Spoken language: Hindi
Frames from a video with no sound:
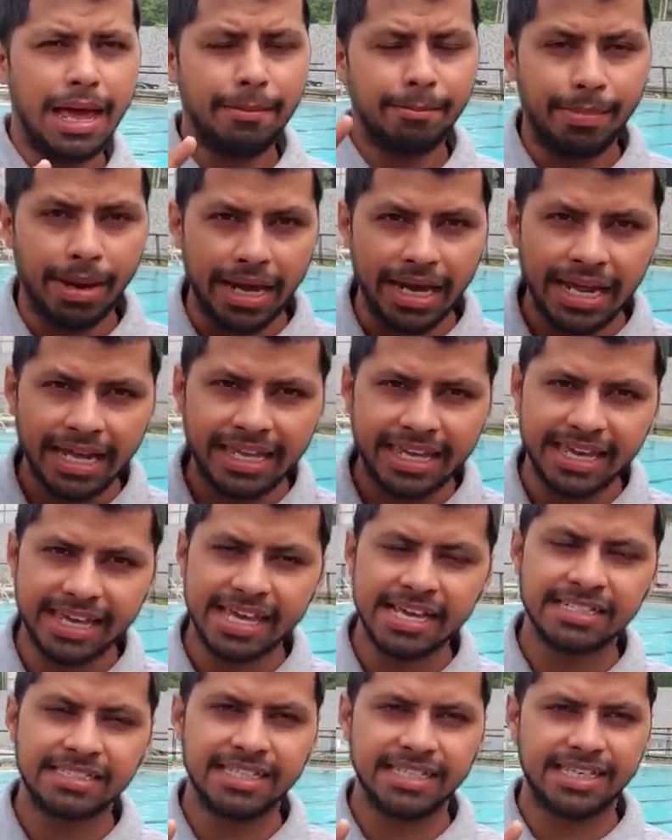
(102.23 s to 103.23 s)
पहले
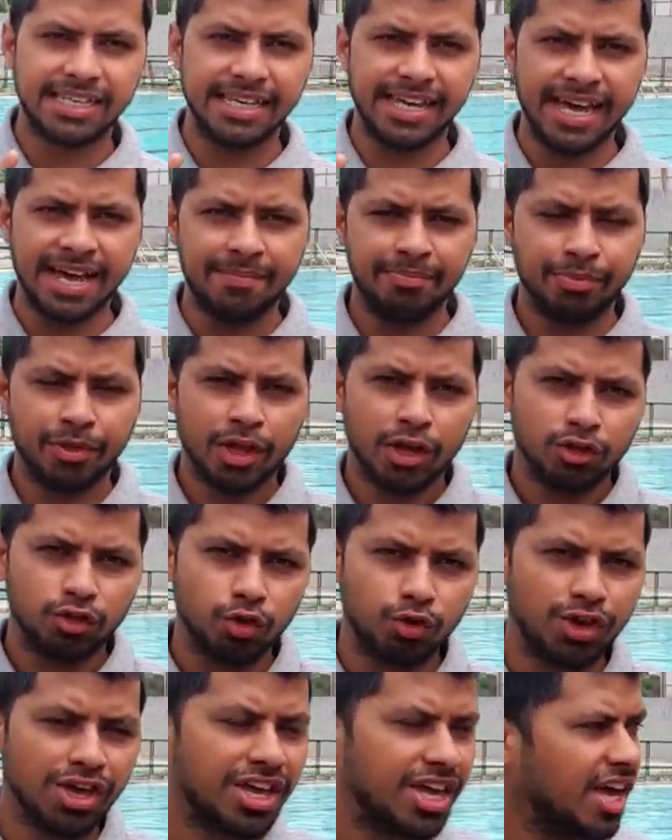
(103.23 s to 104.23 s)
किकिंग सीखिए
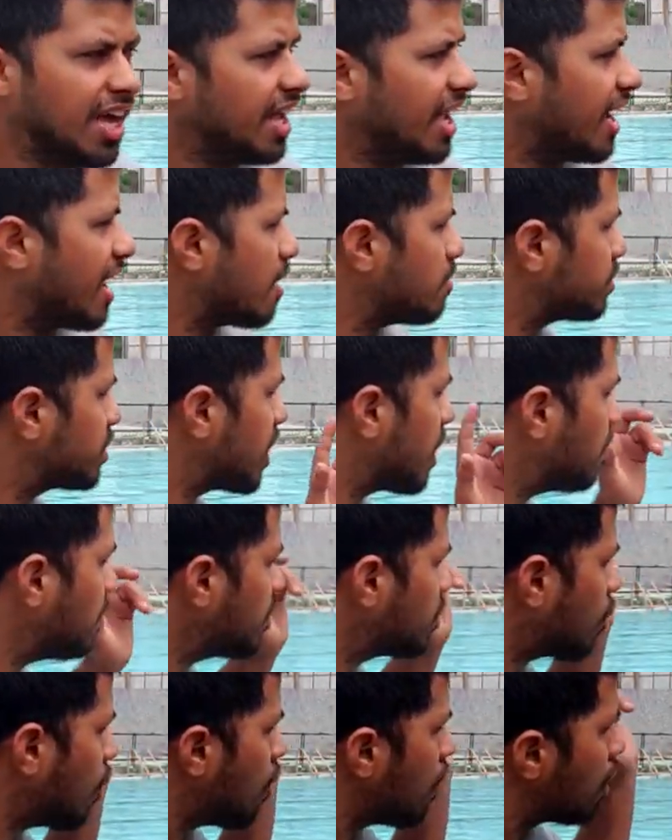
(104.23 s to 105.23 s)
तो किकिंग के कम से कम
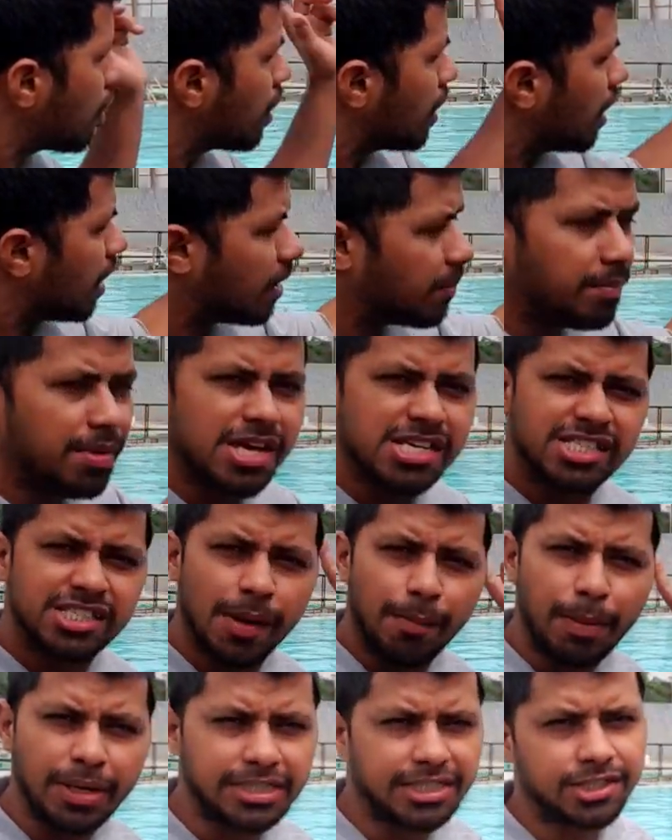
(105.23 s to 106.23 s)
नहीं तो बीस
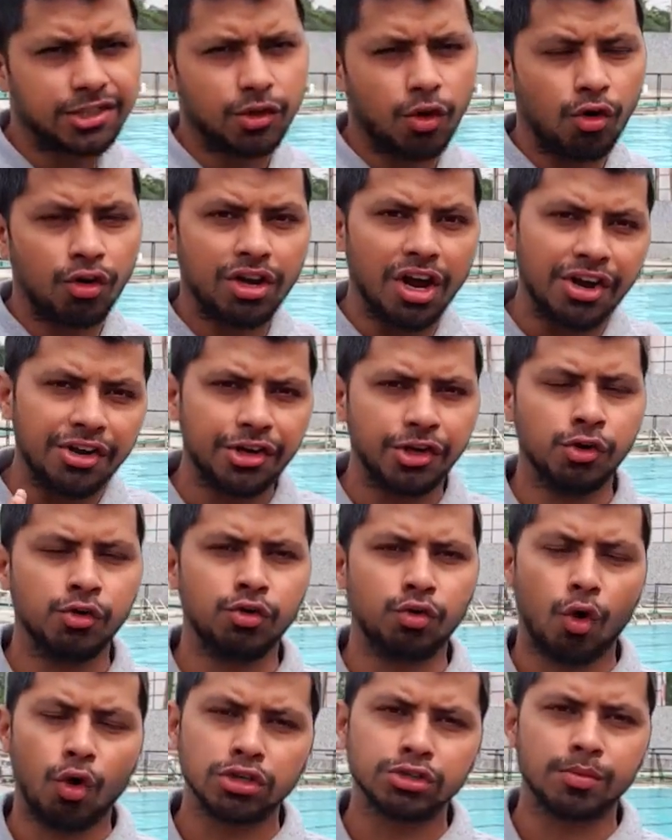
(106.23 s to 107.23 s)
से पच्चीस राउंड कंटिन्यू
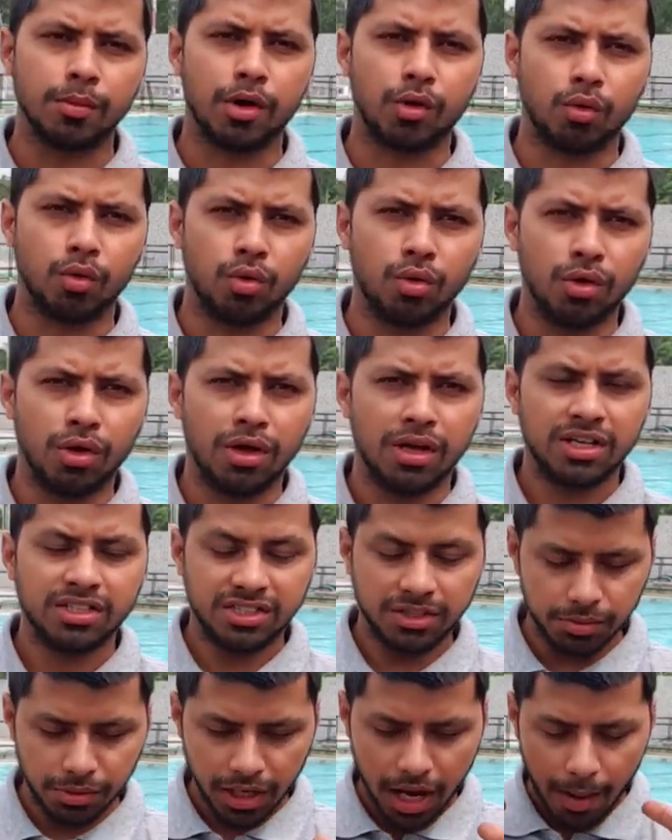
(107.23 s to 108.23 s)
रोज़ मारो
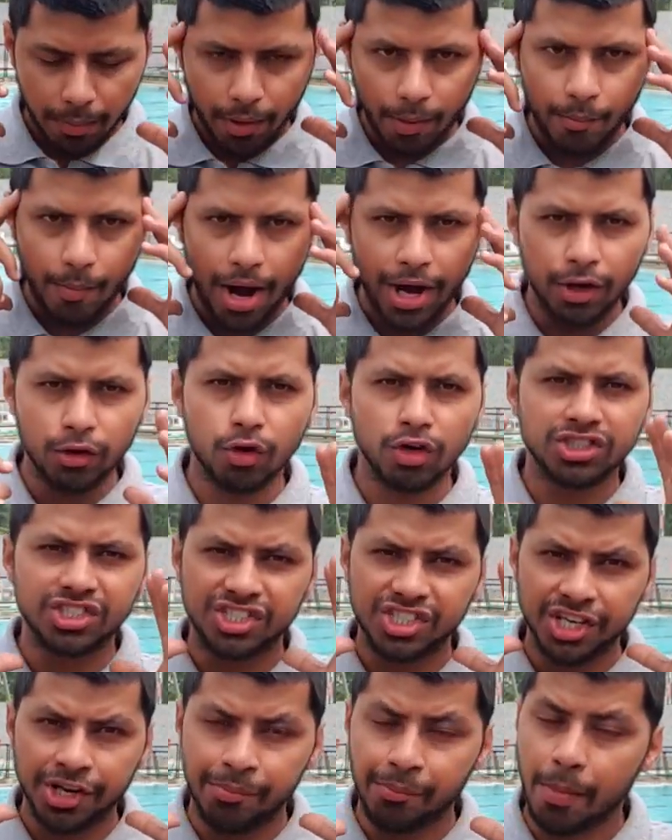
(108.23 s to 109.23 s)
जब तक आपके माइंड को
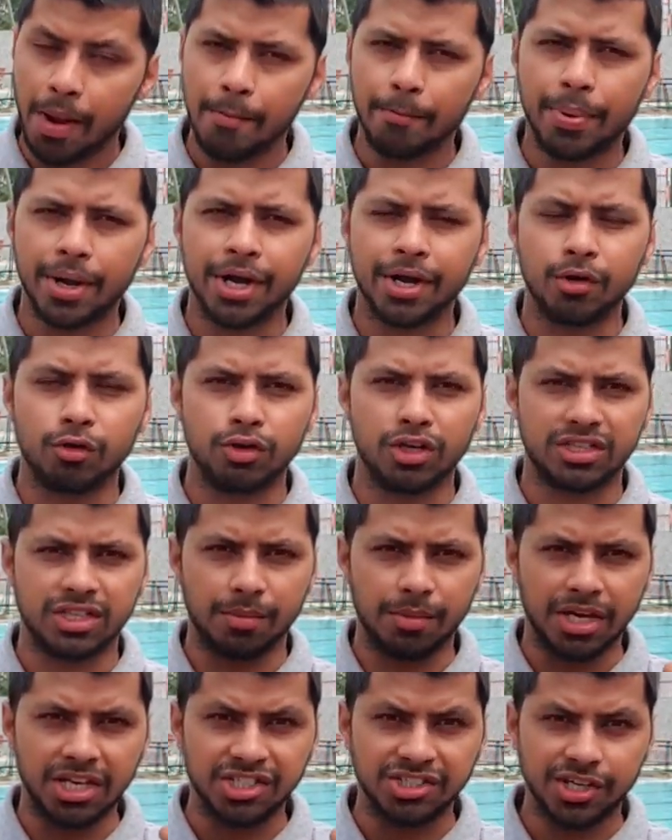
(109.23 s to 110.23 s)
अच्छे से रिमेंबर नहीं हो
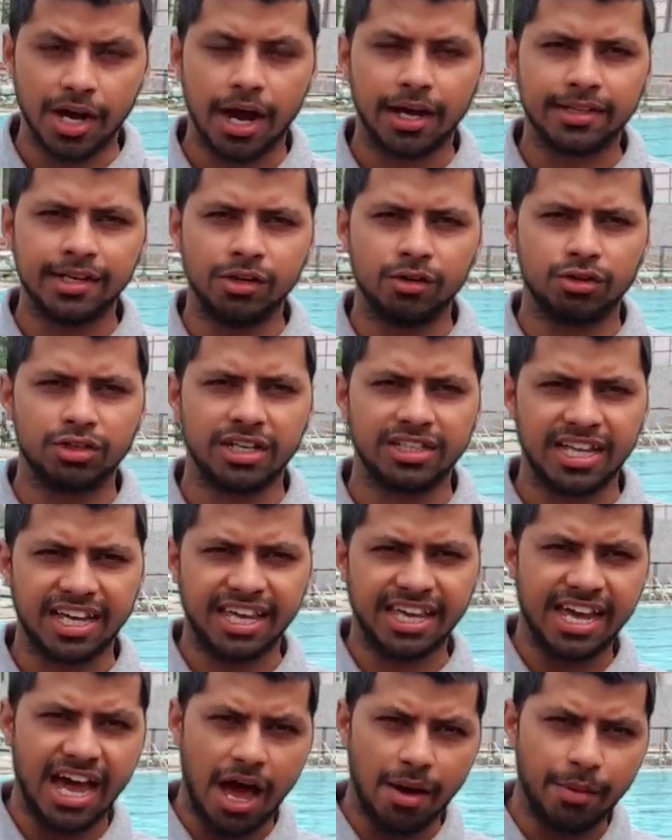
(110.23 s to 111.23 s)
जाता मतलब कि याद नहीं हो जाता
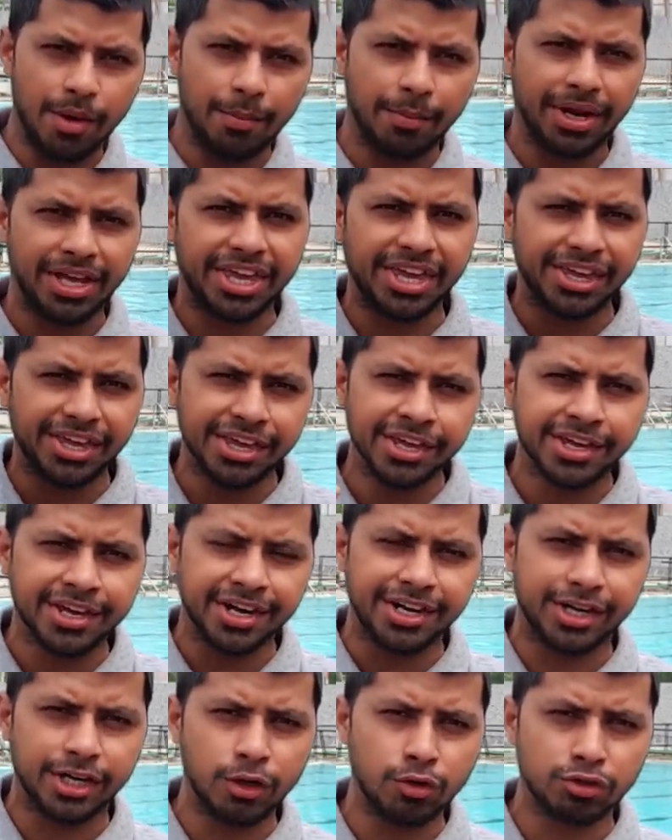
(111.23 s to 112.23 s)
कि हाँ भी हमने किकिंग
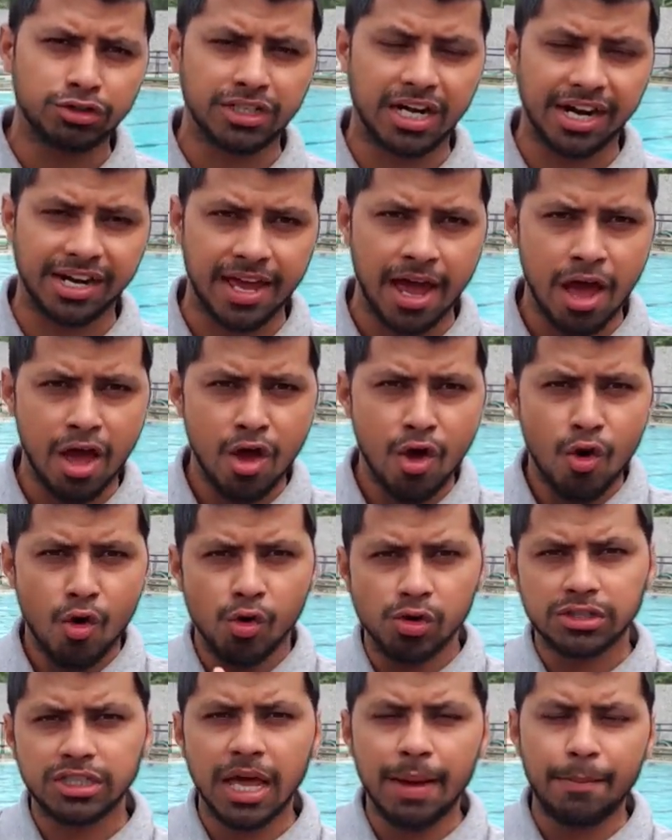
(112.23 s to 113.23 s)
कंटिन्यू चलानी है
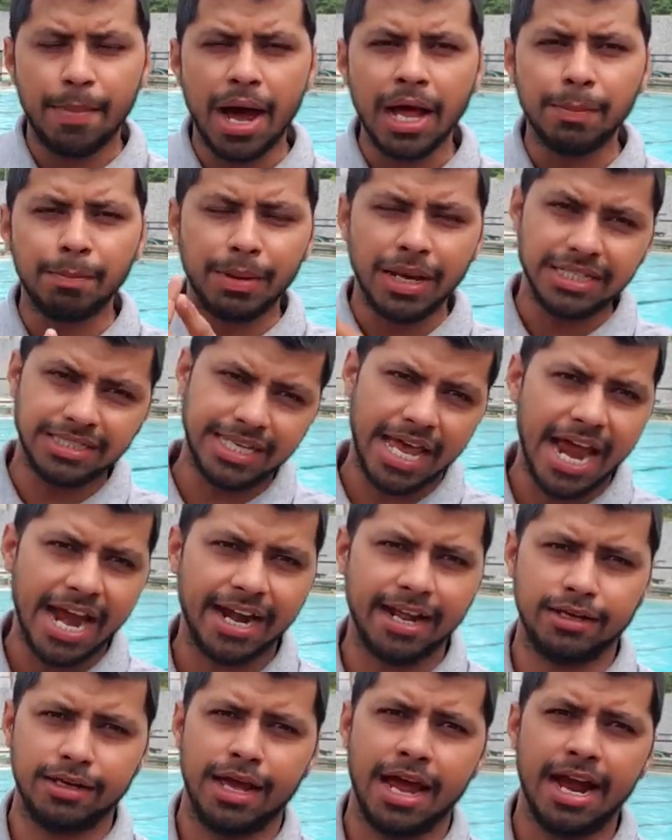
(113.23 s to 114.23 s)
उसके बाद प्लस
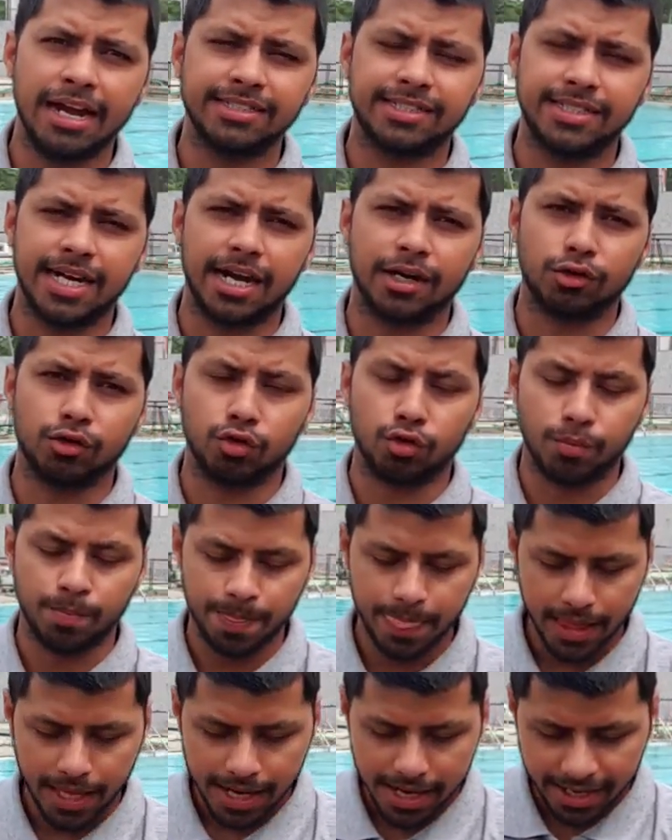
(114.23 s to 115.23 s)
हैंड हैंड स्टार्ट करो
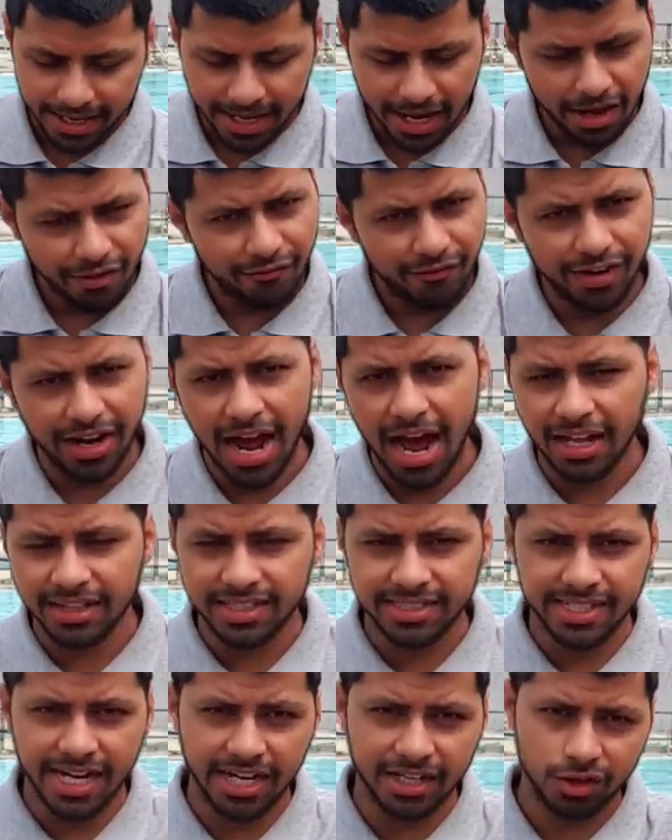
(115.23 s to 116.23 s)
ठीक है फिर
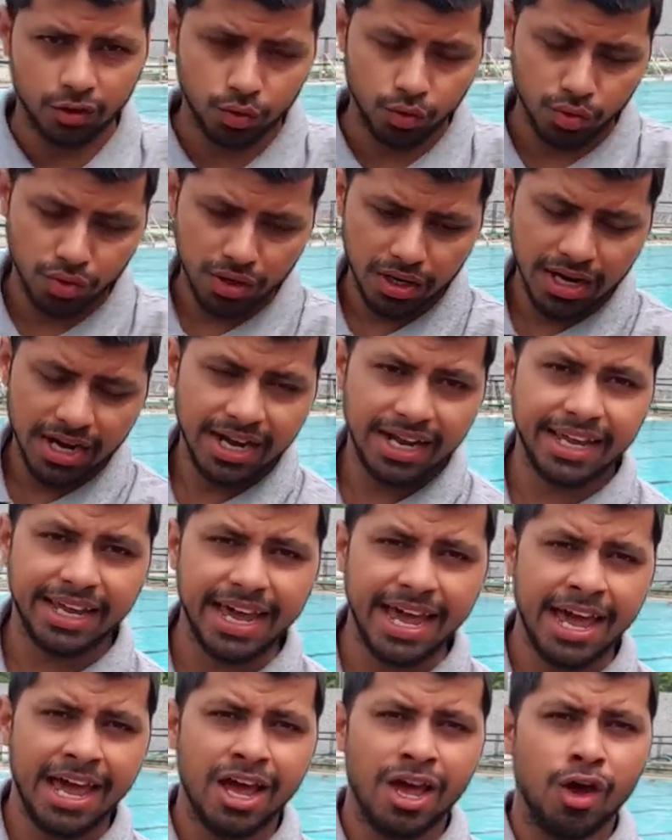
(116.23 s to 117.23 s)
हाथ स्टार्ट करो ठीक
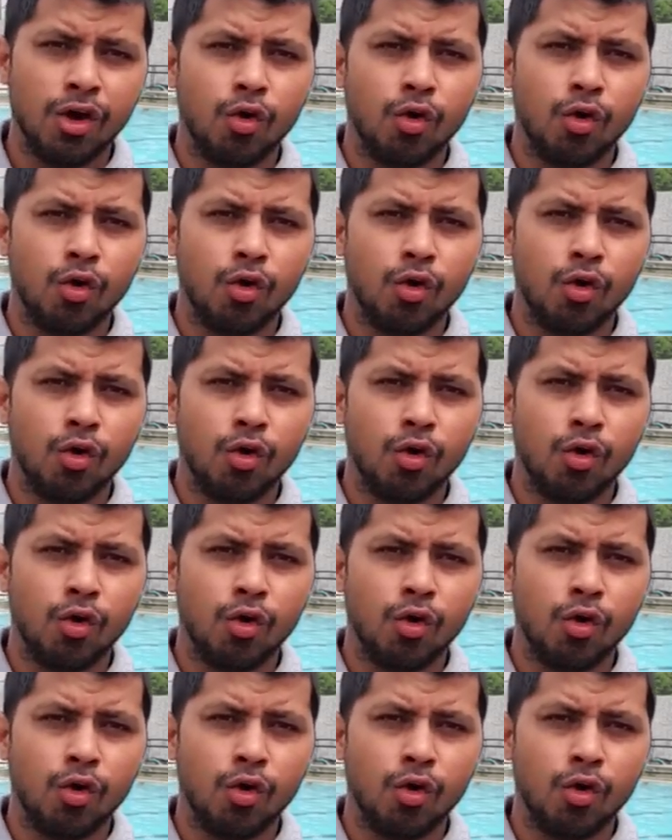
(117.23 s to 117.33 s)
है